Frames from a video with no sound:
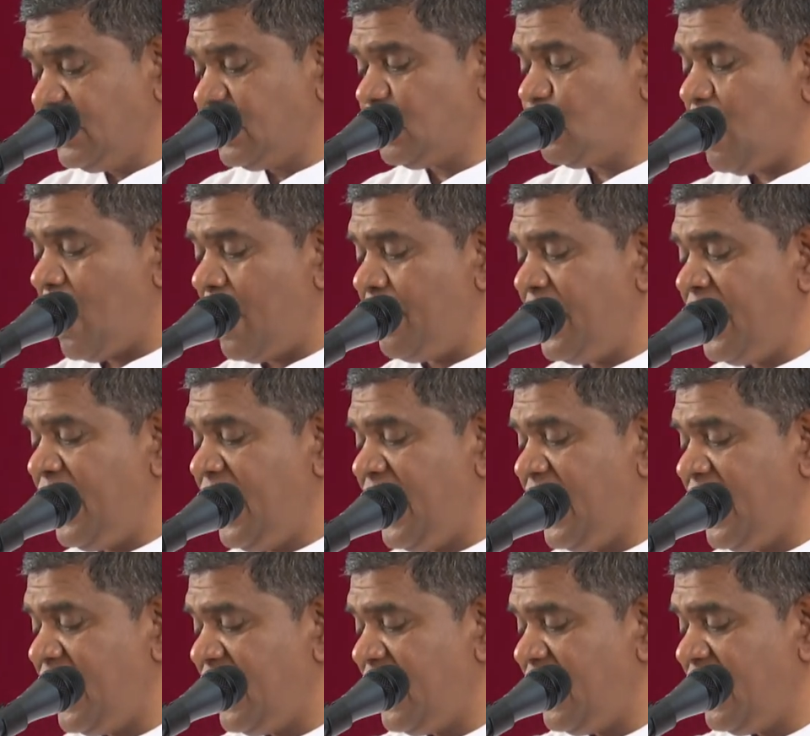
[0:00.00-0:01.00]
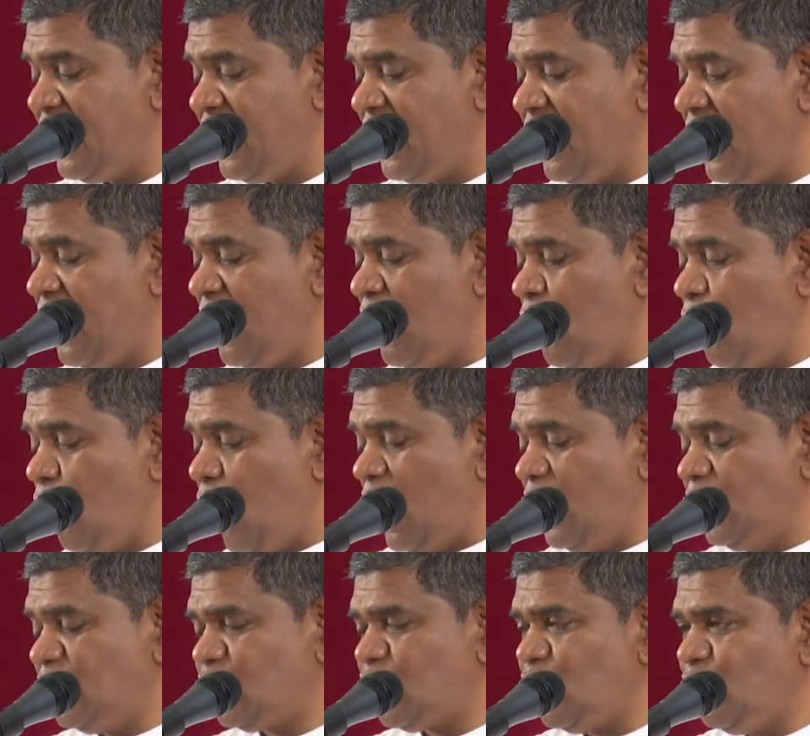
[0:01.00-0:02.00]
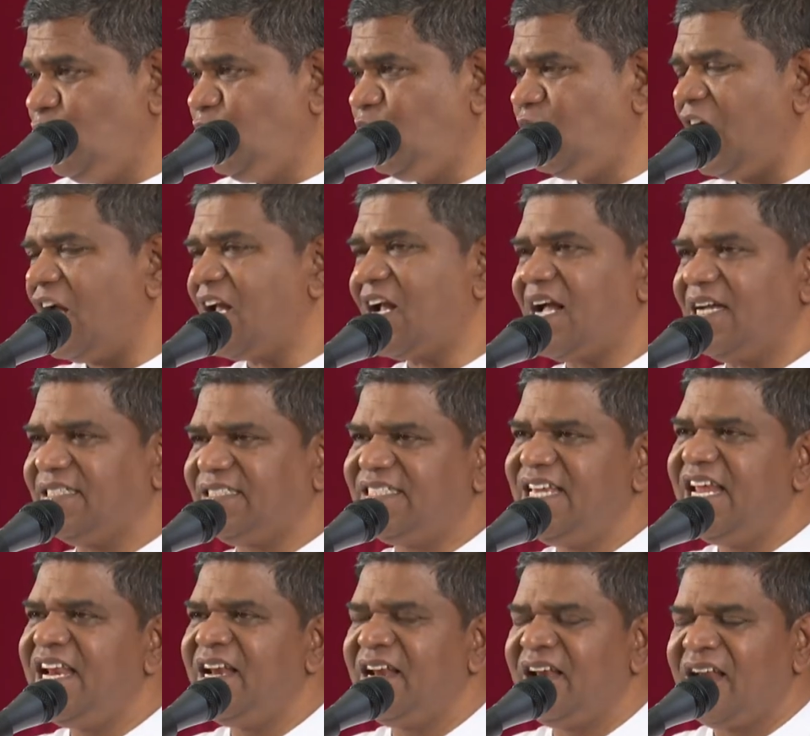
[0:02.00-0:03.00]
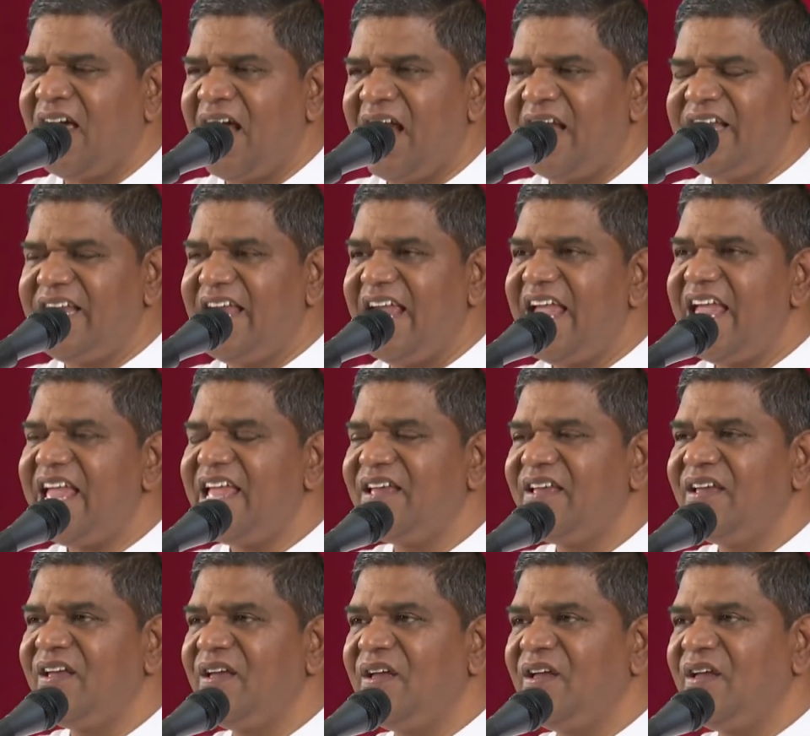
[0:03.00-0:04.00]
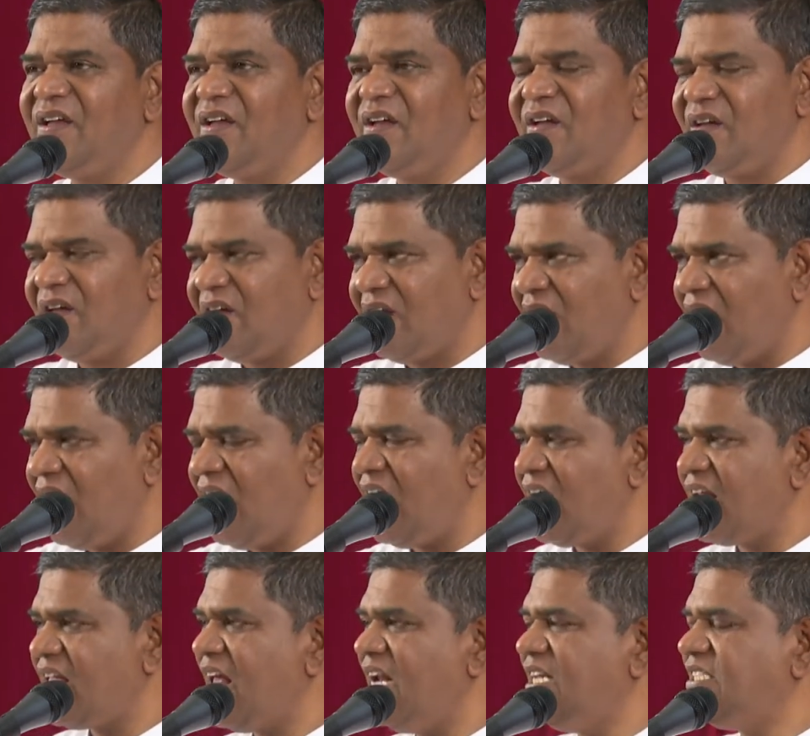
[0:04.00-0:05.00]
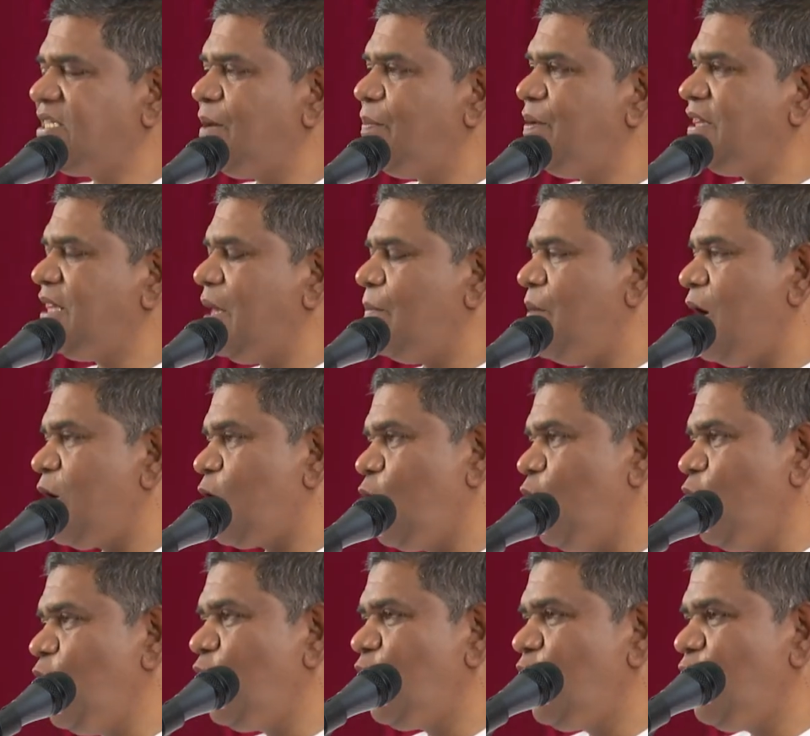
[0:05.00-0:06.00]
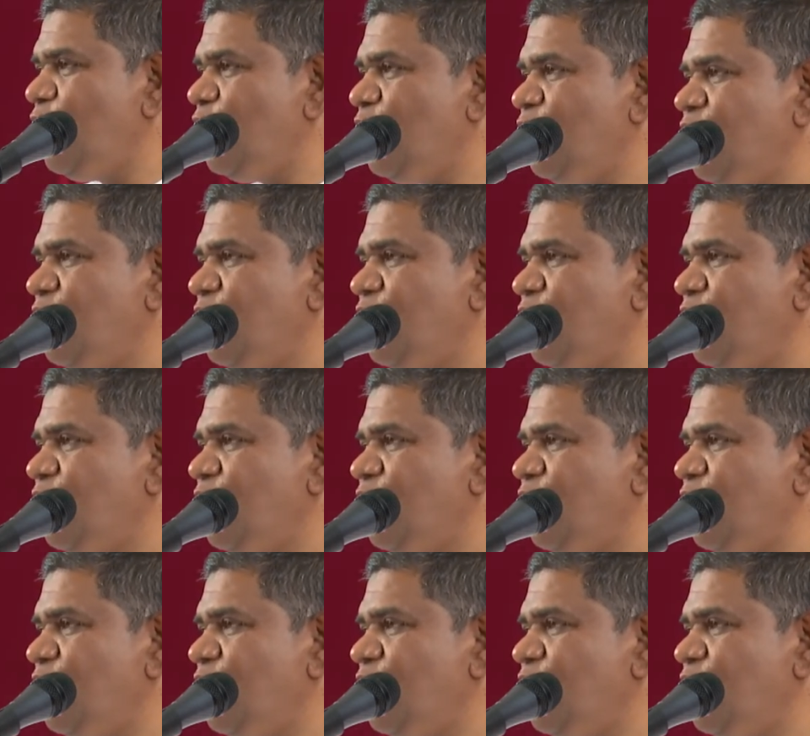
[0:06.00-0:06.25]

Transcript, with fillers: స్వామిని వాళ్ళ సొంత కసిన్ అంటే ఎలిజబెత్ మా కొడుకు